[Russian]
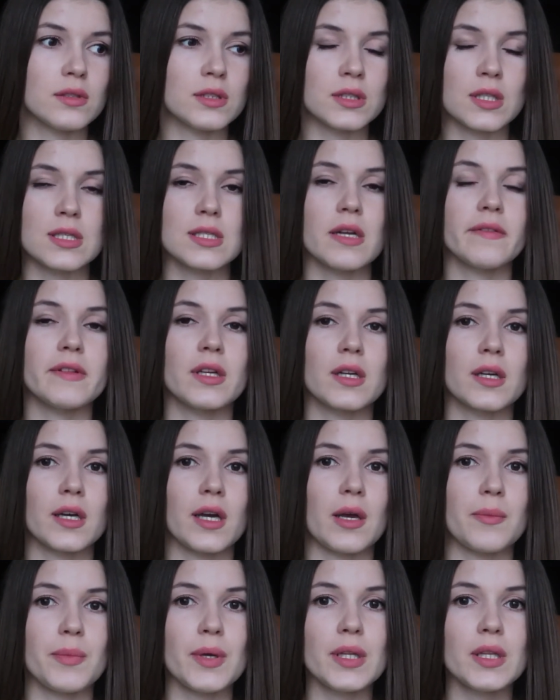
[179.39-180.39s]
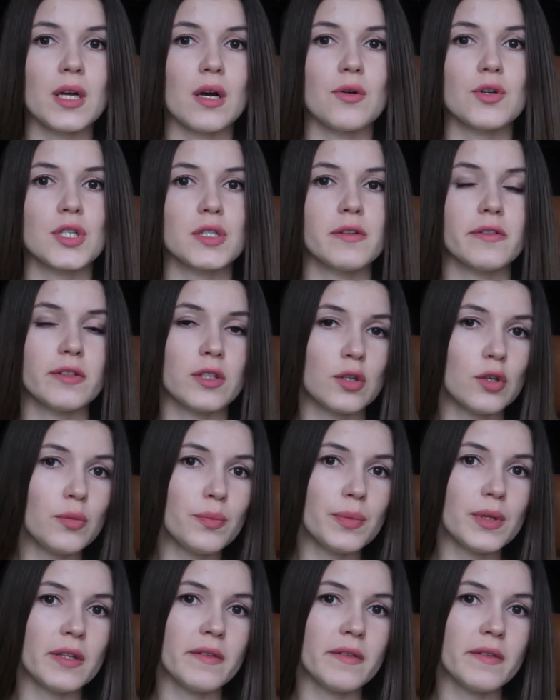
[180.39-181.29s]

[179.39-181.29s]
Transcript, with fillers: то есть на завтрак и обед, а уже во второй